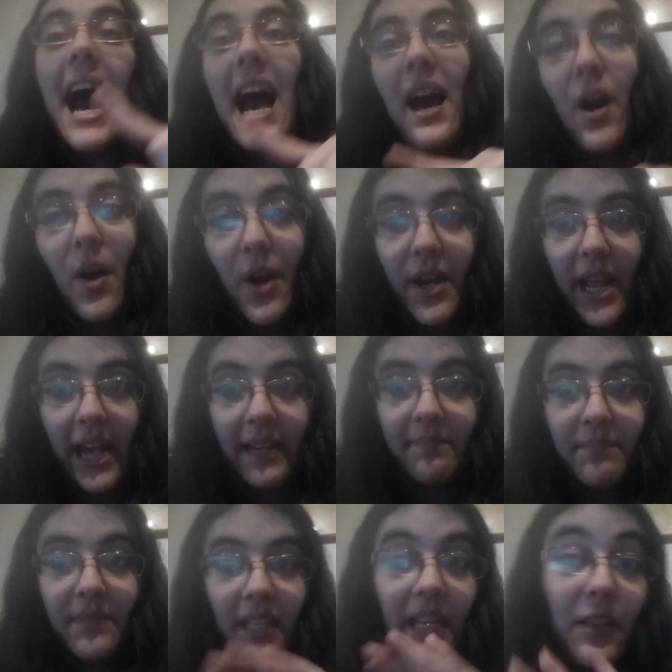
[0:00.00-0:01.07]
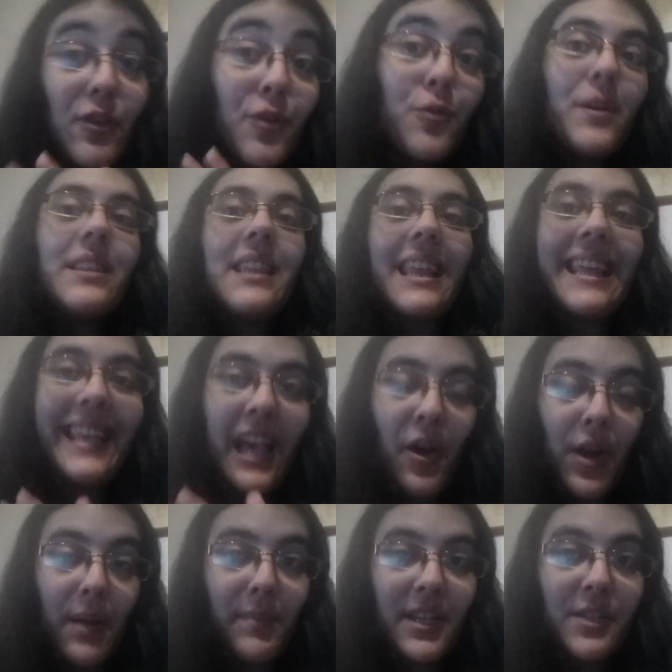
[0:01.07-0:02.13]
Ahora, teniendo en cuenta de que
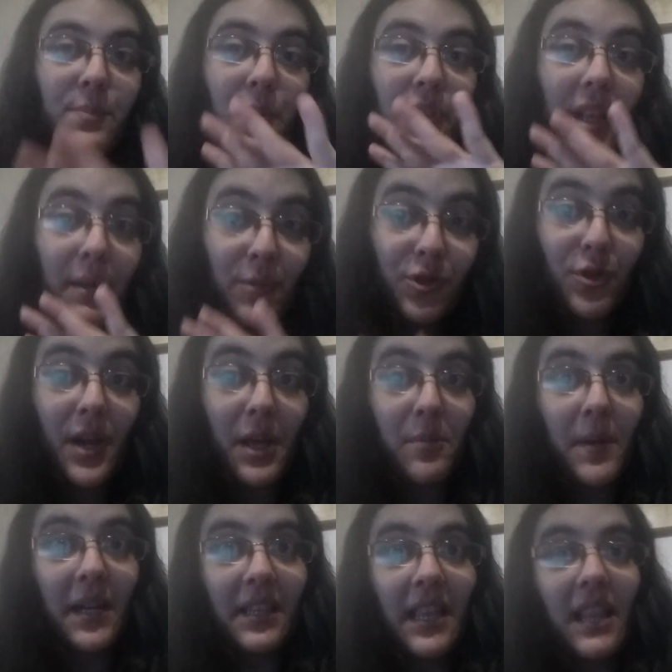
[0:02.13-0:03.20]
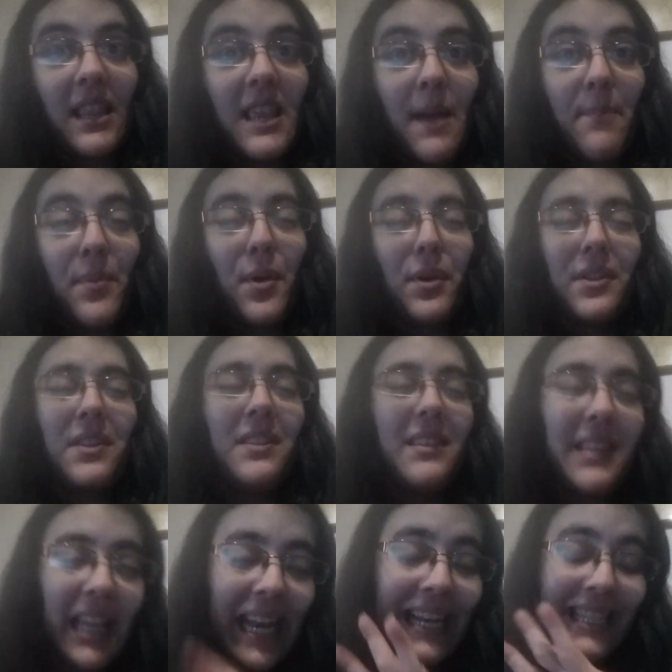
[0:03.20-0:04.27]
ahora mismo tenemos una advertencia por
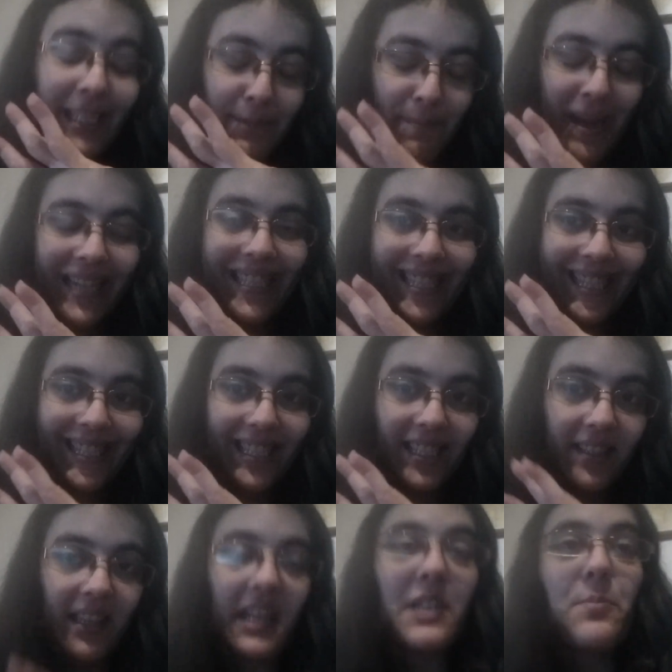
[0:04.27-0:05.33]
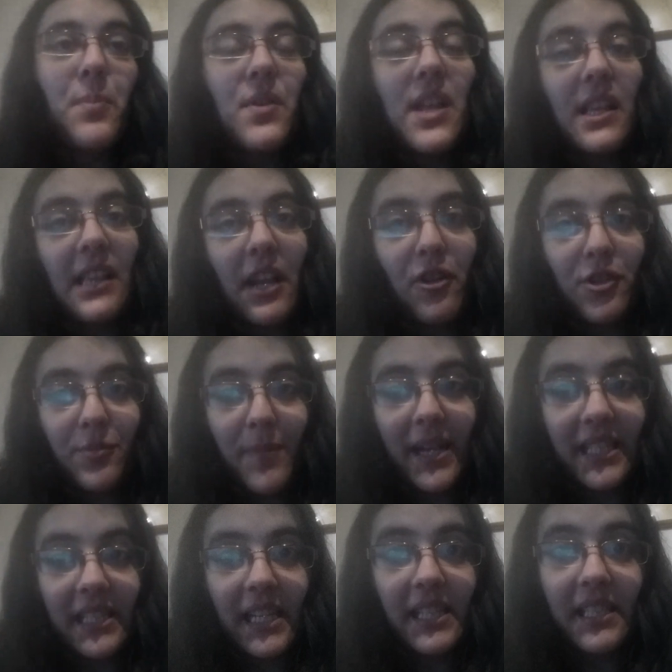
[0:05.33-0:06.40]
tres meses, tres puñeteros
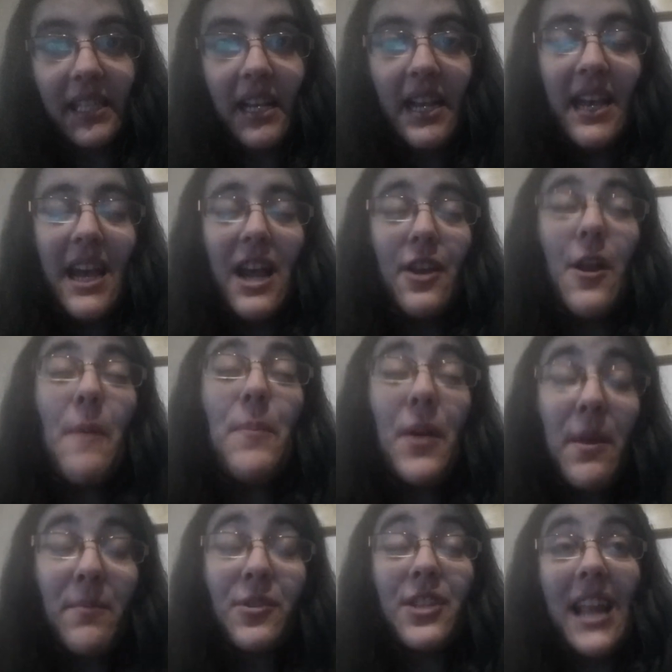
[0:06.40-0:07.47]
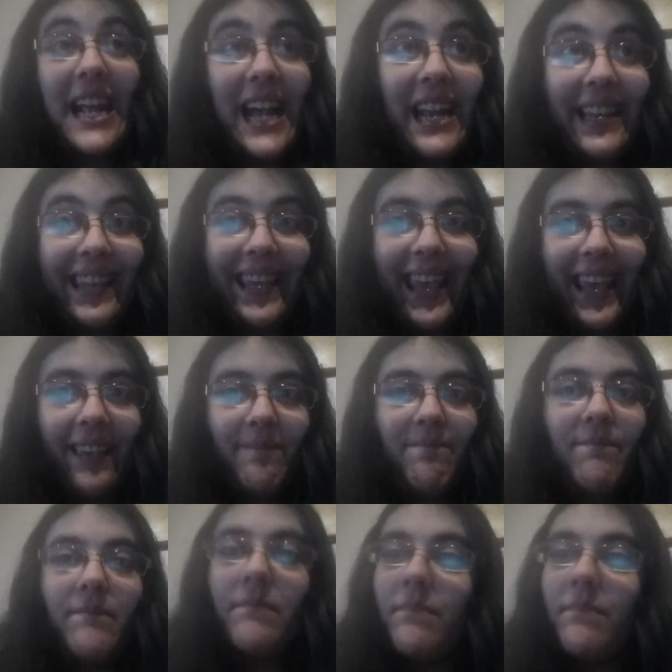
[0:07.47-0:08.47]
meses, no podemos negar que